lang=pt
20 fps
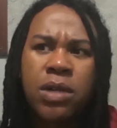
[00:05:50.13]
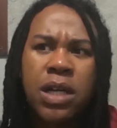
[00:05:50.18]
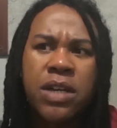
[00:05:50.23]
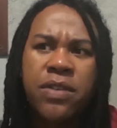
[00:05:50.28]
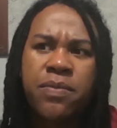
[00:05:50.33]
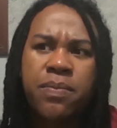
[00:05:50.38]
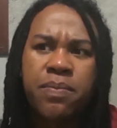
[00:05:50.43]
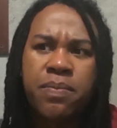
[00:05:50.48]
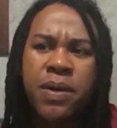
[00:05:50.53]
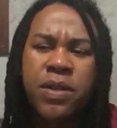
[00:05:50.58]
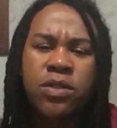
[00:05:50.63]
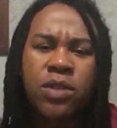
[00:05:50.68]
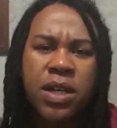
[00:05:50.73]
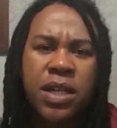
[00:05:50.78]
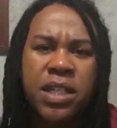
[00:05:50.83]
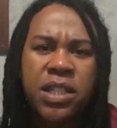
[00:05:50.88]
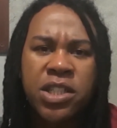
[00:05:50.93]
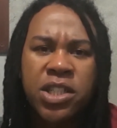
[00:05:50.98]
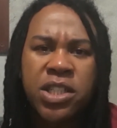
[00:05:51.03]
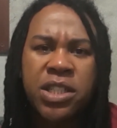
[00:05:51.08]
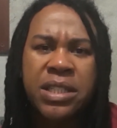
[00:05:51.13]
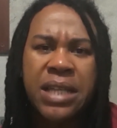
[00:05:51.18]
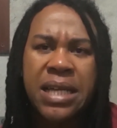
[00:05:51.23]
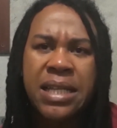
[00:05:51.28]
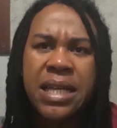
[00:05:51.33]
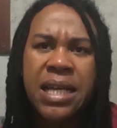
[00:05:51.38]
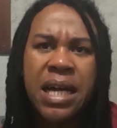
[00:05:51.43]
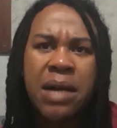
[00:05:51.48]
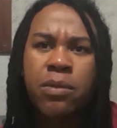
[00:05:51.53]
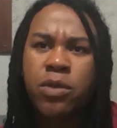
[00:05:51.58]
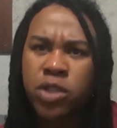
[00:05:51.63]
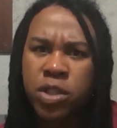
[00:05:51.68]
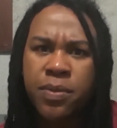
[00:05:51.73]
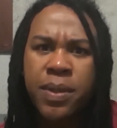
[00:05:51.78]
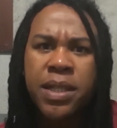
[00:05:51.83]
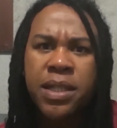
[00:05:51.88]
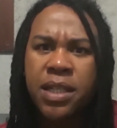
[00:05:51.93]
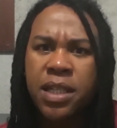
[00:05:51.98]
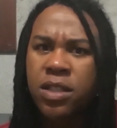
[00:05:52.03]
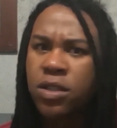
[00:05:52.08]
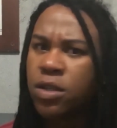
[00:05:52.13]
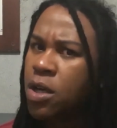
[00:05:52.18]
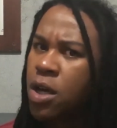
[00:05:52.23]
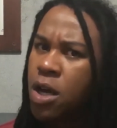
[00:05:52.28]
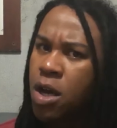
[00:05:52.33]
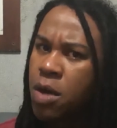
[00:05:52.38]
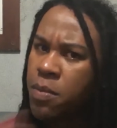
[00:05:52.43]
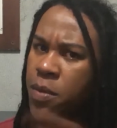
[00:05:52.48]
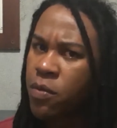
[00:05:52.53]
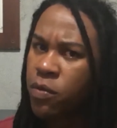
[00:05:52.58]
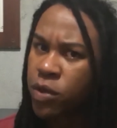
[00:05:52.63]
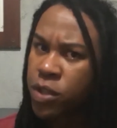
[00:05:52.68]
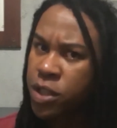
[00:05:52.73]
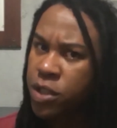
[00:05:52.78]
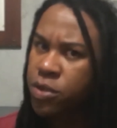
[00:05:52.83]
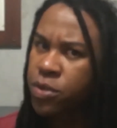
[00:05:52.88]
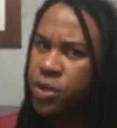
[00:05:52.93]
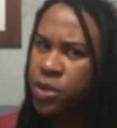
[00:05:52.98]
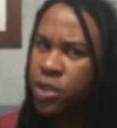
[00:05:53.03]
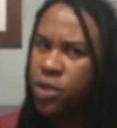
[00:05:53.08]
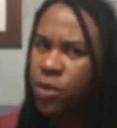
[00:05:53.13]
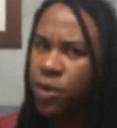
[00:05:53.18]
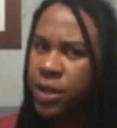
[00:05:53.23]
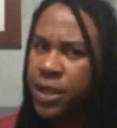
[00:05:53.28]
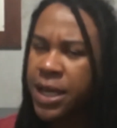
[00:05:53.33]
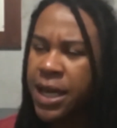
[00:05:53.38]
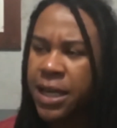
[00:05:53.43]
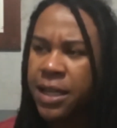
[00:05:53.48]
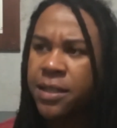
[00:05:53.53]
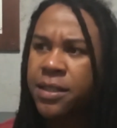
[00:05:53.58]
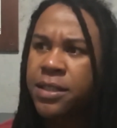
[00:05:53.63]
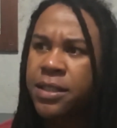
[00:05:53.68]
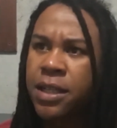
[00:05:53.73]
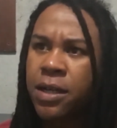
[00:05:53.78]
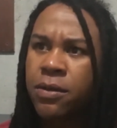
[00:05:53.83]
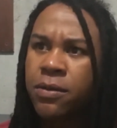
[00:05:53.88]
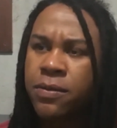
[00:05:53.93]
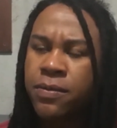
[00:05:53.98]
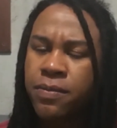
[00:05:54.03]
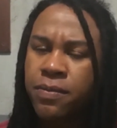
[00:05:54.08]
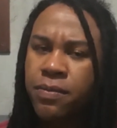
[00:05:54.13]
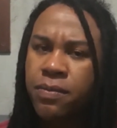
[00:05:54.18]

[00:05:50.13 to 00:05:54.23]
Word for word: ele passou uma crise de estresse, ele acabou se matando. Meu avô se suicidou, cara. Então,